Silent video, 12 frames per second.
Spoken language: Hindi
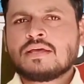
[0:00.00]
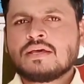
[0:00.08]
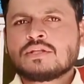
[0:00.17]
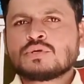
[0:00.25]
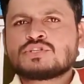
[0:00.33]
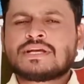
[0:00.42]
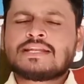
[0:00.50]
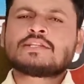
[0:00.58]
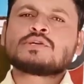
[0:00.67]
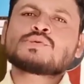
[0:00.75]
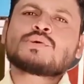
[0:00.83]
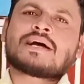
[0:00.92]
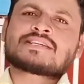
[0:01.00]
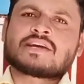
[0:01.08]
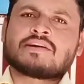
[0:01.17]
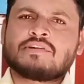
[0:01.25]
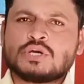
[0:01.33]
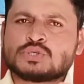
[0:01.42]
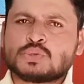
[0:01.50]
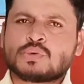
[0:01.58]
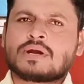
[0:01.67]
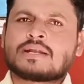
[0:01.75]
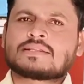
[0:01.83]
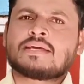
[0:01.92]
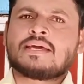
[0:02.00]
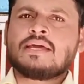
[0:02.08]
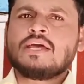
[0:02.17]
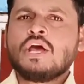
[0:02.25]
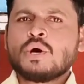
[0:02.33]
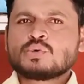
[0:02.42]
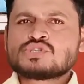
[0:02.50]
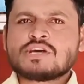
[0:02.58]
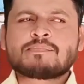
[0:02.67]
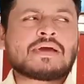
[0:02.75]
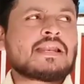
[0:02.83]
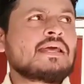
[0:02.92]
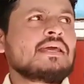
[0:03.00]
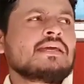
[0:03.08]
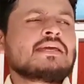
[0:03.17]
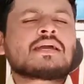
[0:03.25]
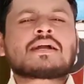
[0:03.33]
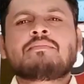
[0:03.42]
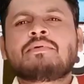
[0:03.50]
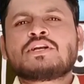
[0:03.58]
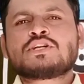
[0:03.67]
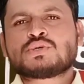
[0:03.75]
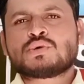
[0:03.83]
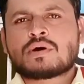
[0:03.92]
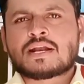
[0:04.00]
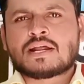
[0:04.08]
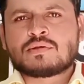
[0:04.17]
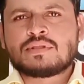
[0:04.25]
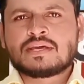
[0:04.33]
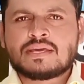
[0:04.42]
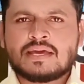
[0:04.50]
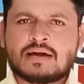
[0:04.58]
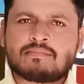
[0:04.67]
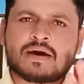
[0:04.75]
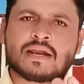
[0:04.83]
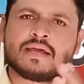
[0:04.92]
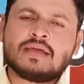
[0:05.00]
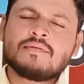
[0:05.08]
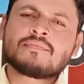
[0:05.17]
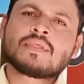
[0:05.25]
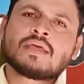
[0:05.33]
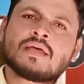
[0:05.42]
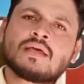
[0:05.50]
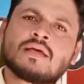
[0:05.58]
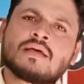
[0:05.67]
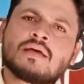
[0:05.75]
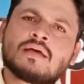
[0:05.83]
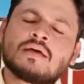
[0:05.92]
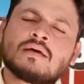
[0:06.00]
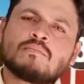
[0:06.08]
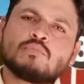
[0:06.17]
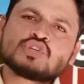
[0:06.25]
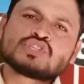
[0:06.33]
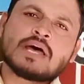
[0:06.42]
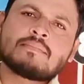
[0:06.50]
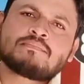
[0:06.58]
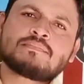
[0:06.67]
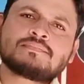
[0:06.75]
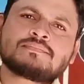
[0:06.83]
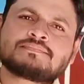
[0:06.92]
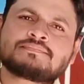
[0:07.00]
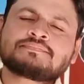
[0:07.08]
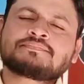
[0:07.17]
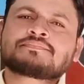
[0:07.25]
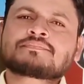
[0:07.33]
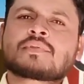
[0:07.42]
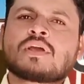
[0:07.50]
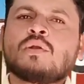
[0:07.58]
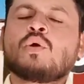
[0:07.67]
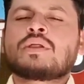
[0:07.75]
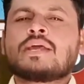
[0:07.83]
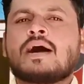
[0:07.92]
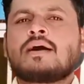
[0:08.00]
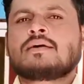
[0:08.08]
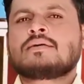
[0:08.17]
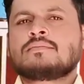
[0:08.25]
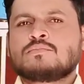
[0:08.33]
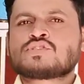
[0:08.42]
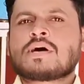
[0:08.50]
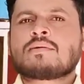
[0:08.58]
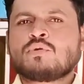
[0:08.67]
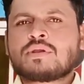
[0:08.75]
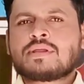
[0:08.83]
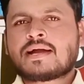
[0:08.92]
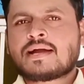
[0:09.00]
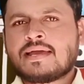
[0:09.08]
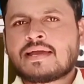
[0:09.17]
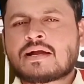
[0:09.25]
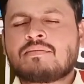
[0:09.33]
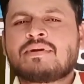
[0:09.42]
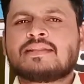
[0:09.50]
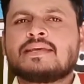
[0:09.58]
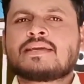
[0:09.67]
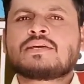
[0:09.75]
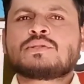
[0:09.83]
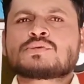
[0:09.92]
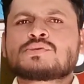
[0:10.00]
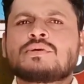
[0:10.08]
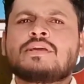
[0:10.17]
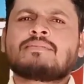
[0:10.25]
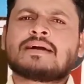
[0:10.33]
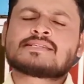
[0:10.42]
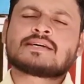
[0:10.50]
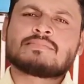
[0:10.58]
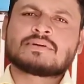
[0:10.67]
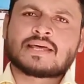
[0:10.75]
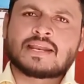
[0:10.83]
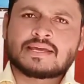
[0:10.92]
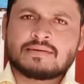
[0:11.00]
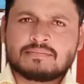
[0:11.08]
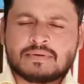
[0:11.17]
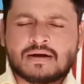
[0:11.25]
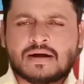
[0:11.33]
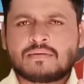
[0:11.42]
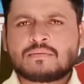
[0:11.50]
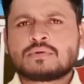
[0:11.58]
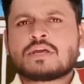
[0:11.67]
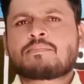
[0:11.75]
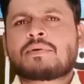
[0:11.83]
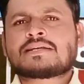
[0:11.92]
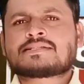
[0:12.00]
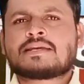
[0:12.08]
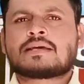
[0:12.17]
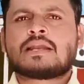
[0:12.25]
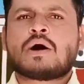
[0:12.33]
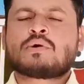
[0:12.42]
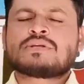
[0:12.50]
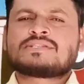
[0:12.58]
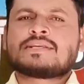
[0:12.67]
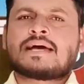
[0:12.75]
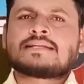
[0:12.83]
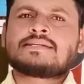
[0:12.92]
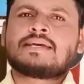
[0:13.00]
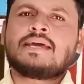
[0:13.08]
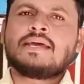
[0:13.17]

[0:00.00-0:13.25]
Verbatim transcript: तो चलिए दोस्तों आज का वीडियो शुरू करते हैं उससे पहले एक कमेंट शो कर रहा हूँ देखिए हमारे मुसाफ लोरिया मुसाफ लोरिया का एक कमेंट देखिए दोस्तों ये भाई साहब बता रहे कि उनके पास एक लाहौरी सिराजी है